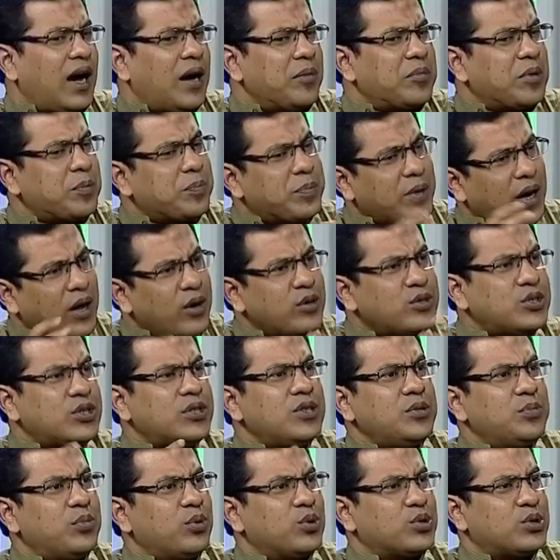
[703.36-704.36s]
আমরা
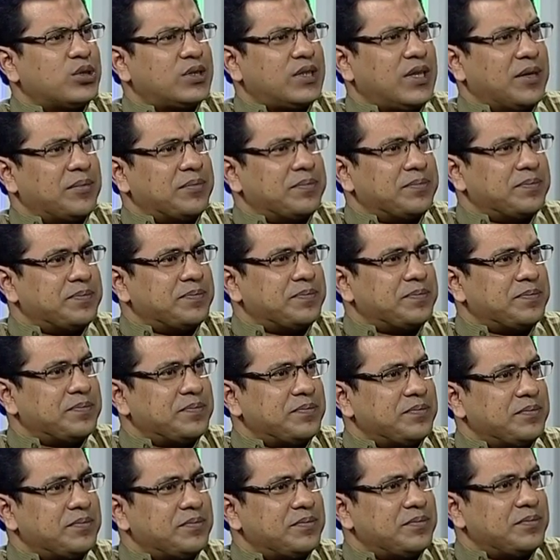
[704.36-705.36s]
প্রায়শই বসতাম
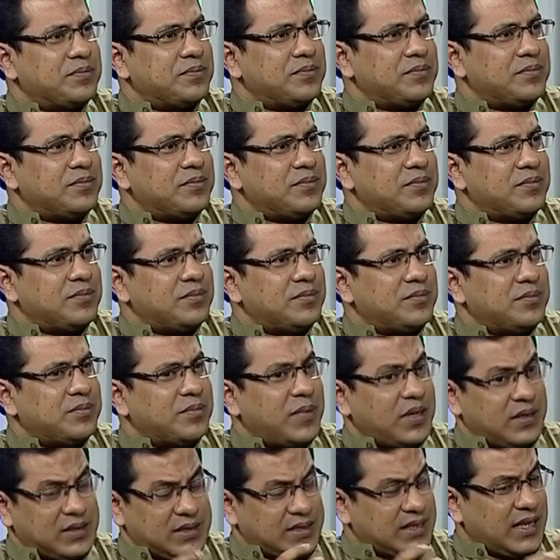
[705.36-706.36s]

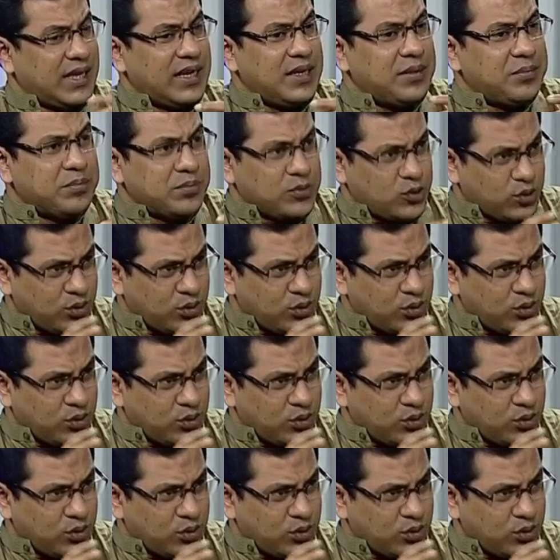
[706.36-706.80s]
মানে সেলিম